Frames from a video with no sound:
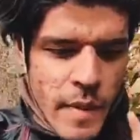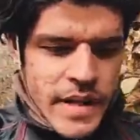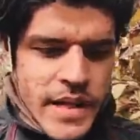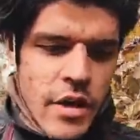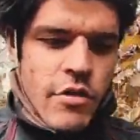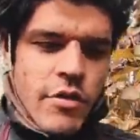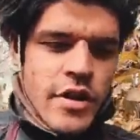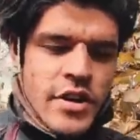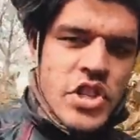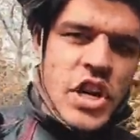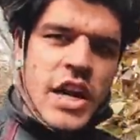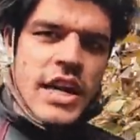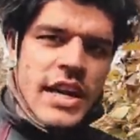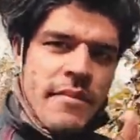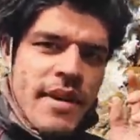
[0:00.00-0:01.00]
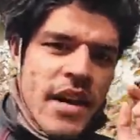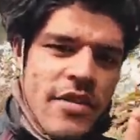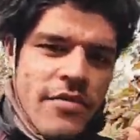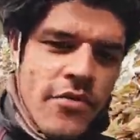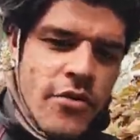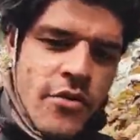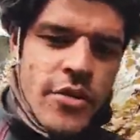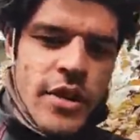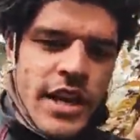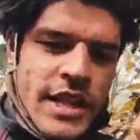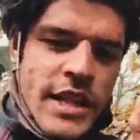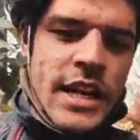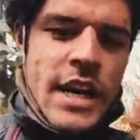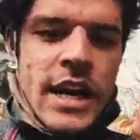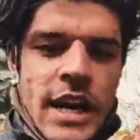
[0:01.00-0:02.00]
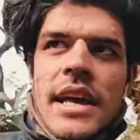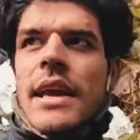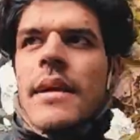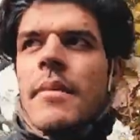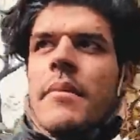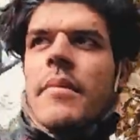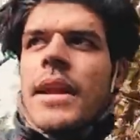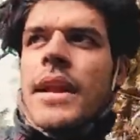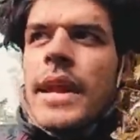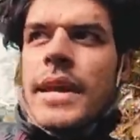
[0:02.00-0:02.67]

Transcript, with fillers: पता होना चाहिए कि मेरा फ़ोन इतना केपेबल